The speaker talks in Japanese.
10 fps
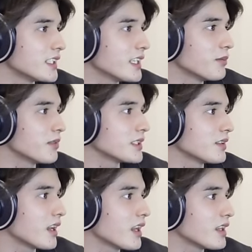税金もちゃ
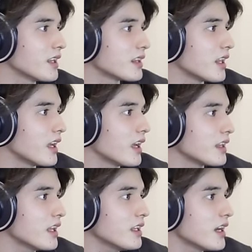んと払っていて、
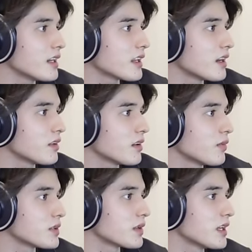下手に働くより
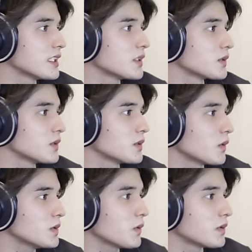も貯金がそ、そこそ